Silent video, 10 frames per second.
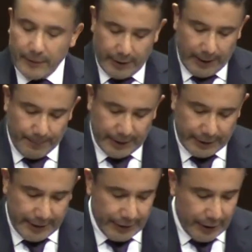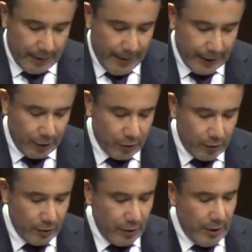el presidente de
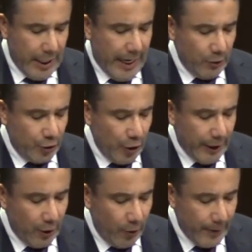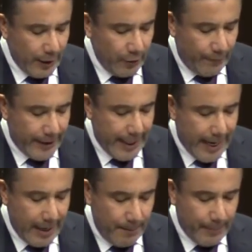México anunció que el gobierno
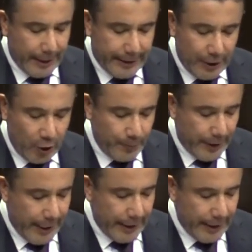federal pretende obtener